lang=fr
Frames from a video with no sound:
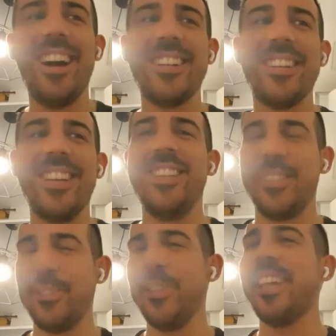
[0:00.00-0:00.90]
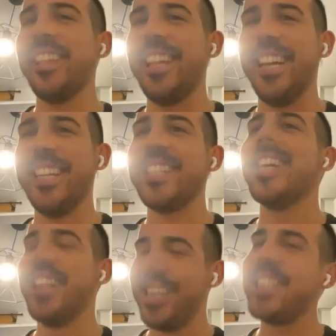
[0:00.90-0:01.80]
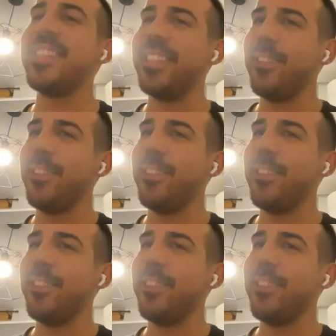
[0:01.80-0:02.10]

Et là, je regarde l'adresse,